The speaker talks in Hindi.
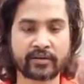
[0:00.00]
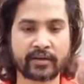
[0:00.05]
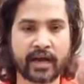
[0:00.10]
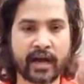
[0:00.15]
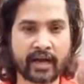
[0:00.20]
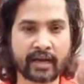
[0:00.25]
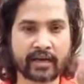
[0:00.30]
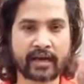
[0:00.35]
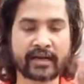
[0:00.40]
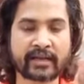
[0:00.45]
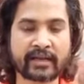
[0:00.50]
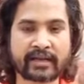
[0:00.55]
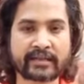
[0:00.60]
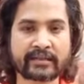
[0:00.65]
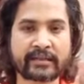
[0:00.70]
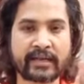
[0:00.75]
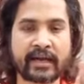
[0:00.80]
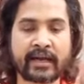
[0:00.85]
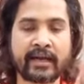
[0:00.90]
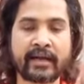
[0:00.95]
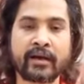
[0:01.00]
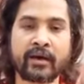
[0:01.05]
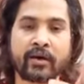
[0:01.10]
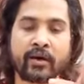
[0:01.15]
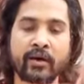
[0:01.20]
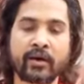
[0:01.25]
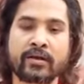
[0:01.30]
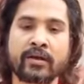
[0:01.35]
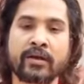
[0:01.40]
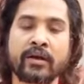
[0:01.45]
आकार लेता है
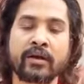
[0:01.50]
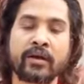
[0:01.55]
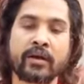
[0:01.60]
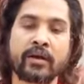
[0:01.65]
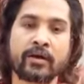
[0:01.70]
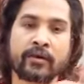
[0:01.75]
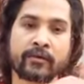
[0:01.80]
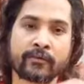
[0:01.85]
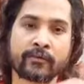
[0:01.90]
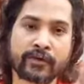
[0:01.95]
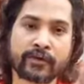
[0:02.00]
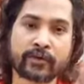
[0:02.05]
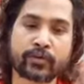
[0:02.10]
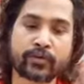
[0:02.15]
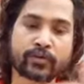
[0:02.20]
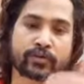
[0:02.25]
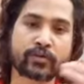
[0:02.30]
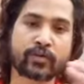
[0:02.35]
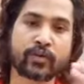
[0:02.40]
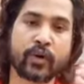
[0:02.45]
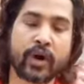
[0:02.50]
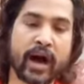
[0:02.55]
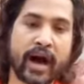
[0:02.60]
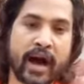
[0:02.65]
और फिर उसको